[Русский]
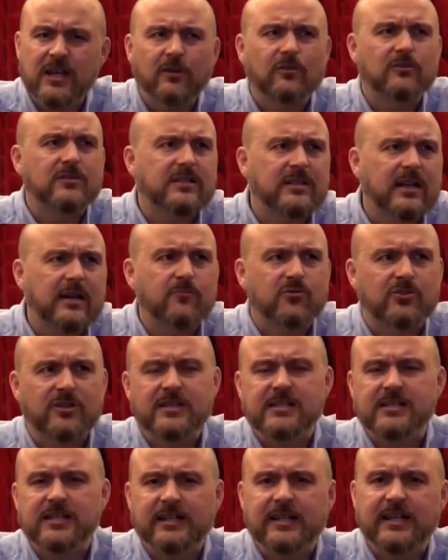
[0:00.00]
Он сам уже
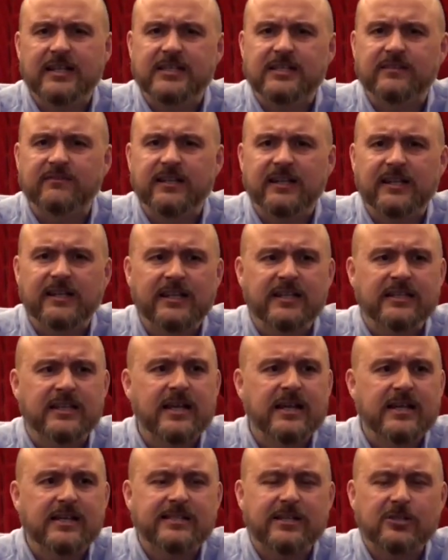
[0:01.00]
на закате своих лет
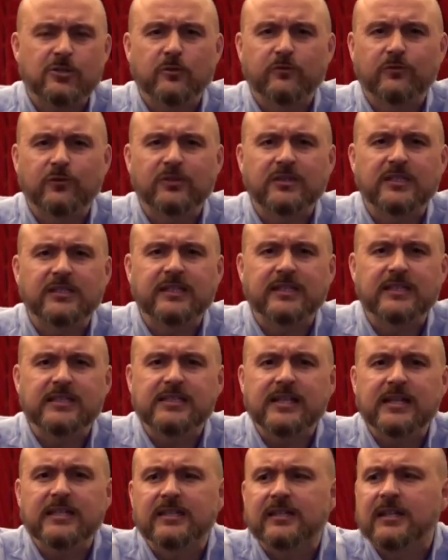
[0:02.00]
зашел в какой-то
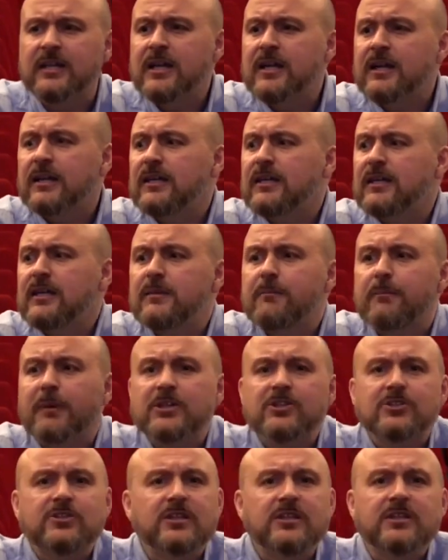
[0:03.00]
кинотеатр, и
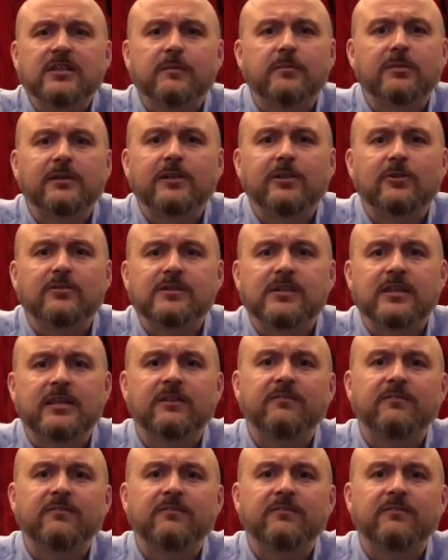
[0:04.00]
почти не было людей.